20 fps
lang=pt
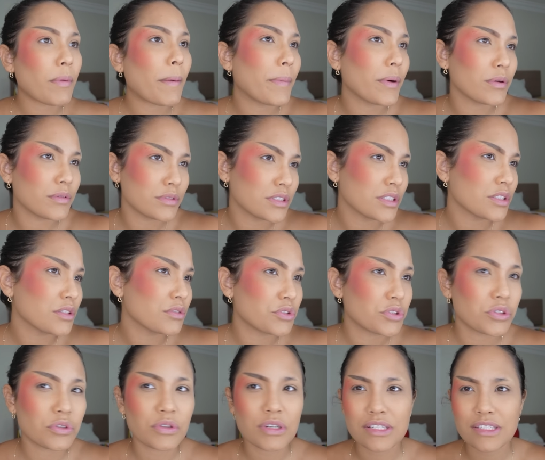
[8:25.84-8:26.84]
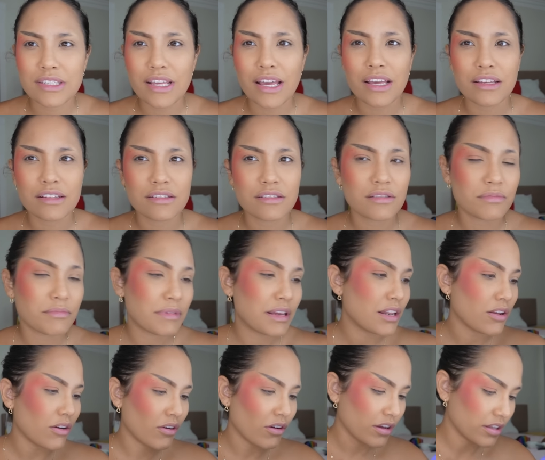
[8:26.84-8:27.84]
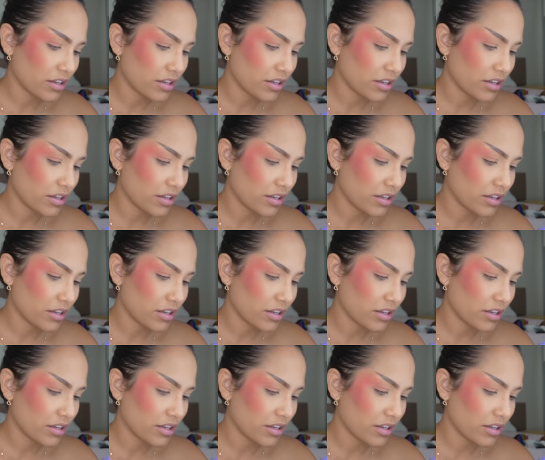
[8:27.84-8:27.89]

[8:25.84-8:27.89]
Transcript: papelzinho e tiro excesso? Melhor,